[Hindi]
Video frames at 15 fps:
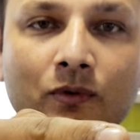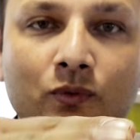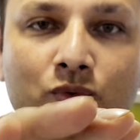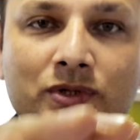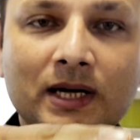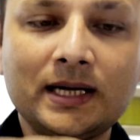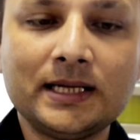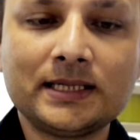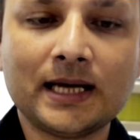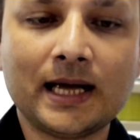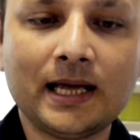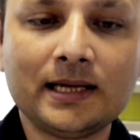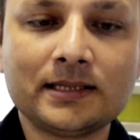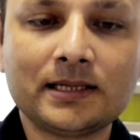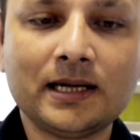ऊंचा नीचा
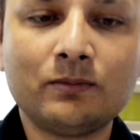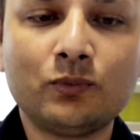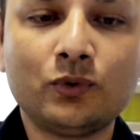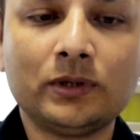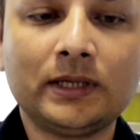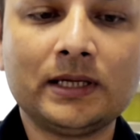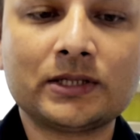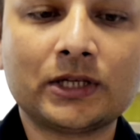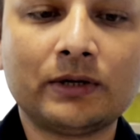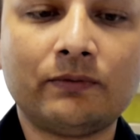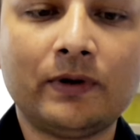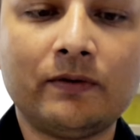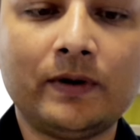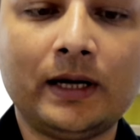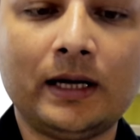है इसलिए हम बोलते हैं इसका
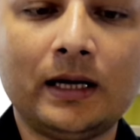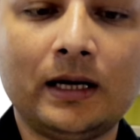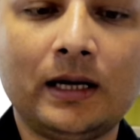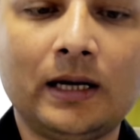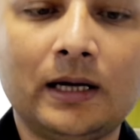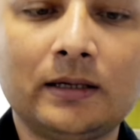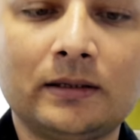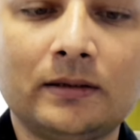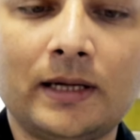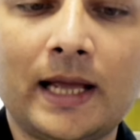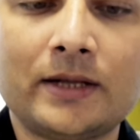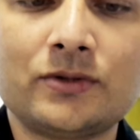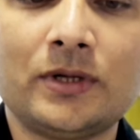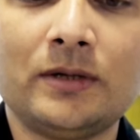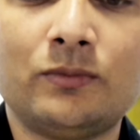वेवेल लग
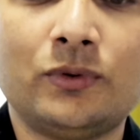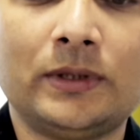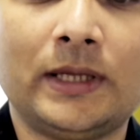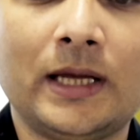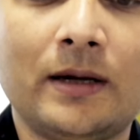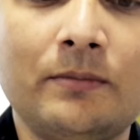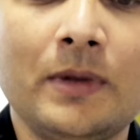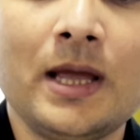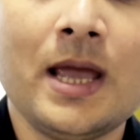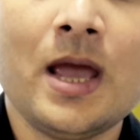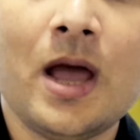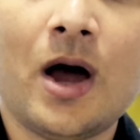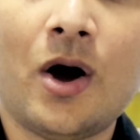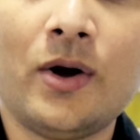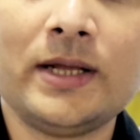एक्चुअली बोलते हैं हम
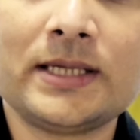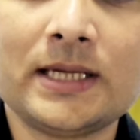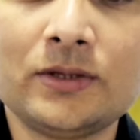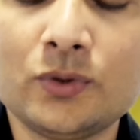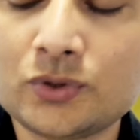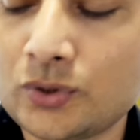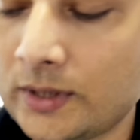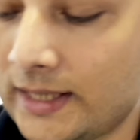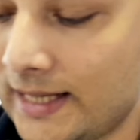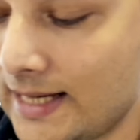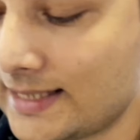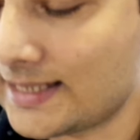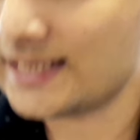और इसकी दोस्तों केस